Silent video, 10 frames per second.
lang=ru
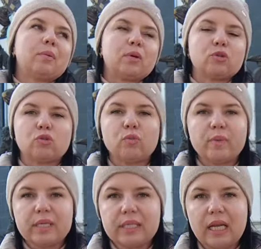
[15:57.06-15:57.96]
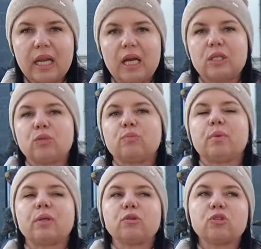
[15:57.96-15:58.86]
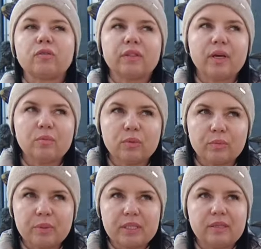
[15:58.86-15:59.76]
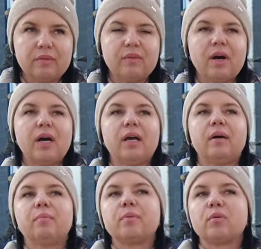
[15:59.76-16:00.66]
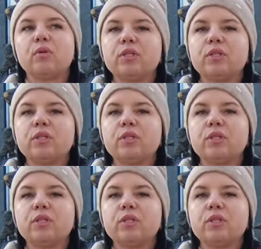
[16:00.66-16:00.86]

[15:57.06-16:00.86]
Про шумоизоляцию, про то, что вода будет питьевая, про